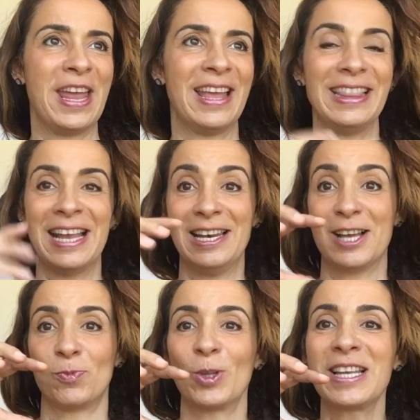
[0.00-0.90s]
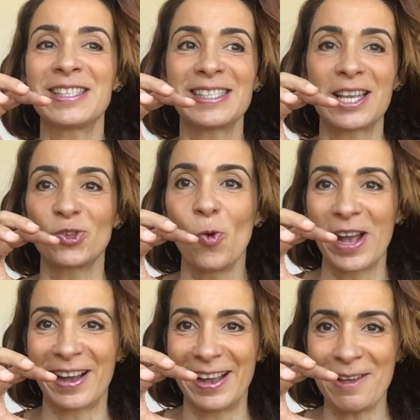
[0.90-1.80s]
de, de las botas estas
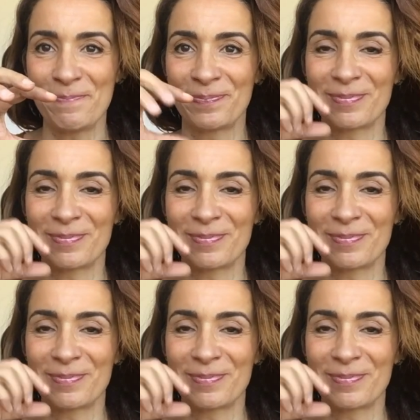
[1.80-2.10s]
UGG,